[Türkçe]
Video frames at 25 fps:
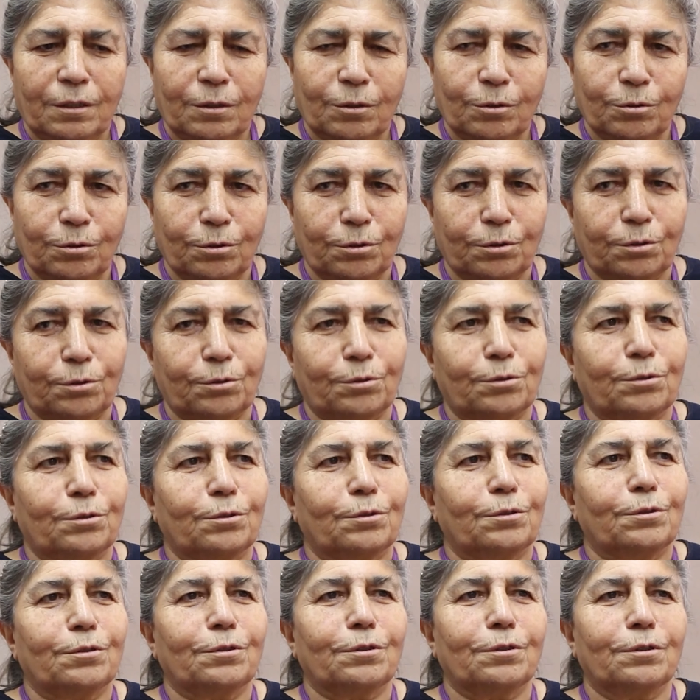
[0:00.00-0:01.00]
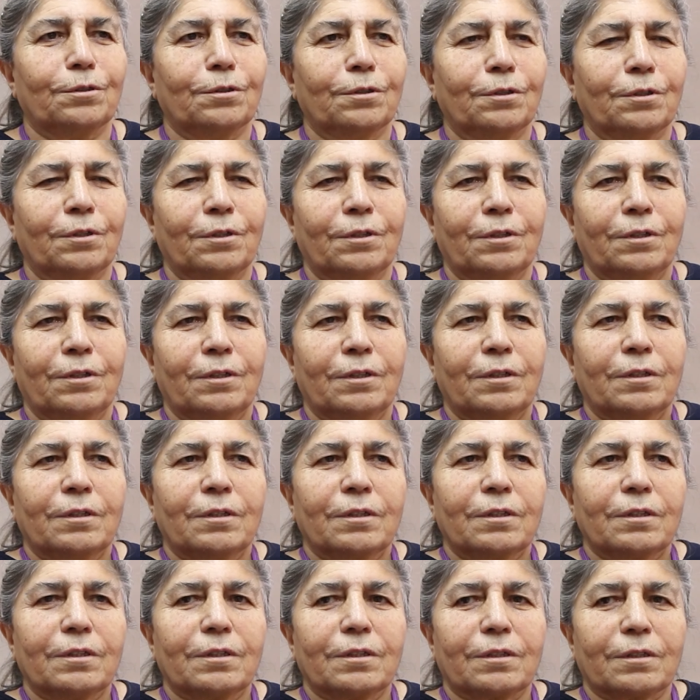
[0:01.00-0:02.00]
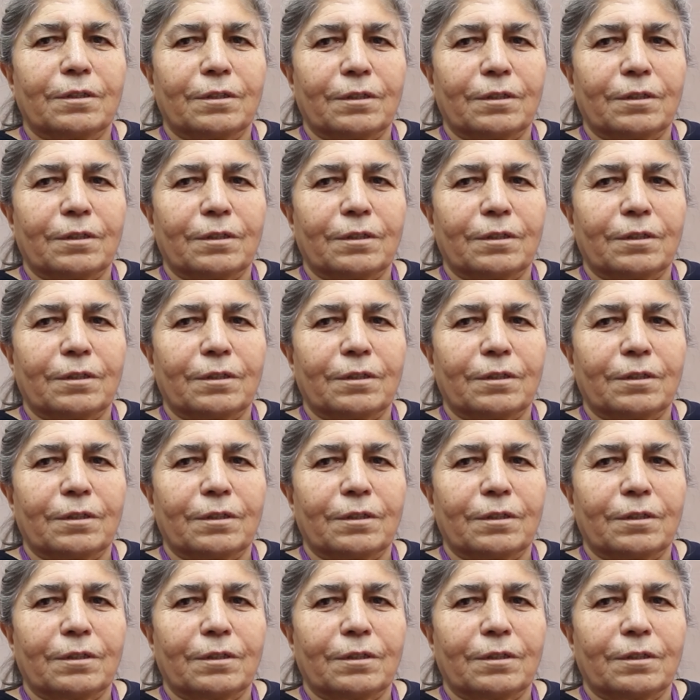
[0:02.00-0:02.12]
Kurdoğlu, e,